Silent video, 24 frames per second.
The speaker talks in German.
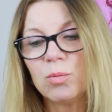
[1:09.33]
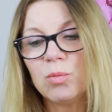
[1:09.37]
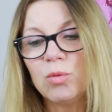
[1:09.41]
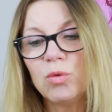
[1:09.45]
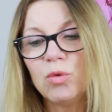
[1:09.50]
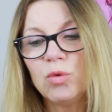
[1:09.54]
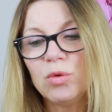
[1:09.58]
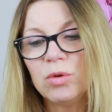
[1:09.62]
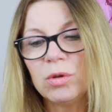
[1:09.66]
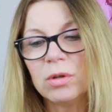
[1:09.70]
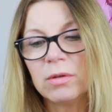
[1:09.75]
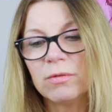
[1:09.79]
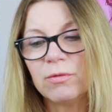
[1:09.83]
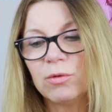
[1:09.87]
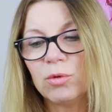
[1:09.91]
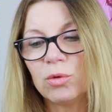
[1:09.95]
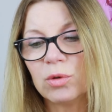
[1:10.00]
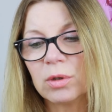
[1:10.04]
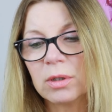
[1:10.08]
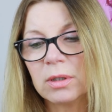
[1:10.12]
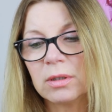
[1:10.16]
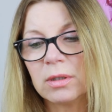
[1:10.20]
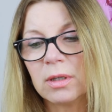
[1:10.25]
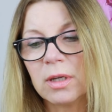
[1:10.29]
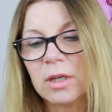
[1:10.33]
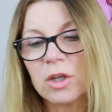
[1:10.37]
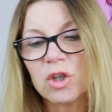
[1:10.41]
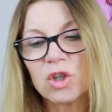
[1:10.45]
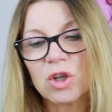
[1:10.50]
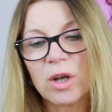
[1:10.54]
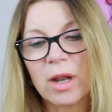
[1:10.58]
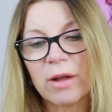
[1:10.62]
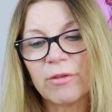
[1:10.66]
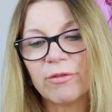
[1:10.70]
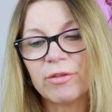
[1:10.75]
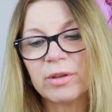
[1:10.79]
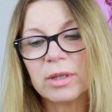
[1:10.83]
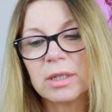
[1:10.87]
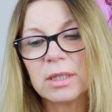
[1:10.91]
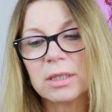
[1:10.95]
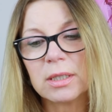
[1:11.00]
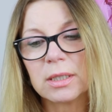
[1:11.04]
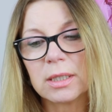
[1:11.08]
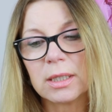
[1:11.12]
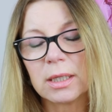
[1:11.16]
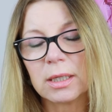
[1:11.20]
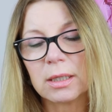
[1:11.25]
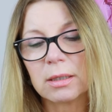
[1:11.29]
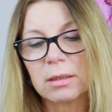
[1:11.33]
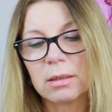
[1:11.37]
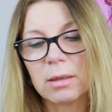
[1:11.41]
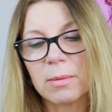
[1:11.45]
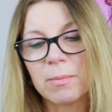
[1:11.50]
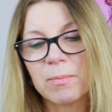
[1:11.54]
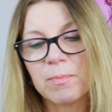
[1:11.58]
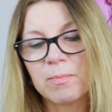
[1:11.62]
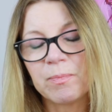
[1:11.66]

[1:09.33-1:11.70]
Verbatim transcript: müde wirkende, schlaffe Gesicht.